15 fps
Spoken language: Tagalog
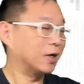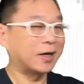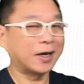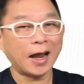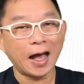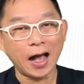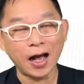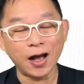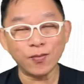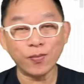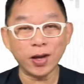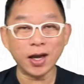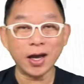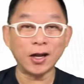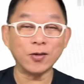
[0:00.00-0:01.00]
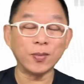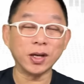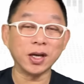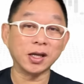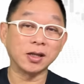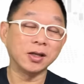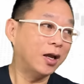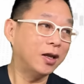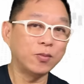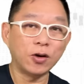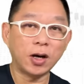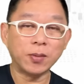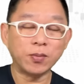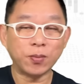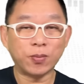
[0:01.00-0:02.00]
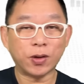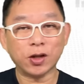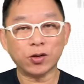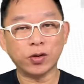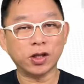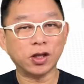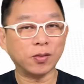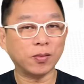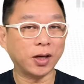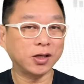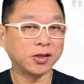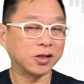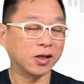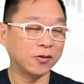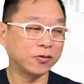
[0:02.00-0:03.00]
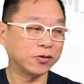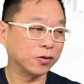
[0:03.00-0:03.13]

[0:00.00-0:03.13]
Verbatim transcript: Grabe! Ano ba yan? Alam mo, I'm a breadwinner myself,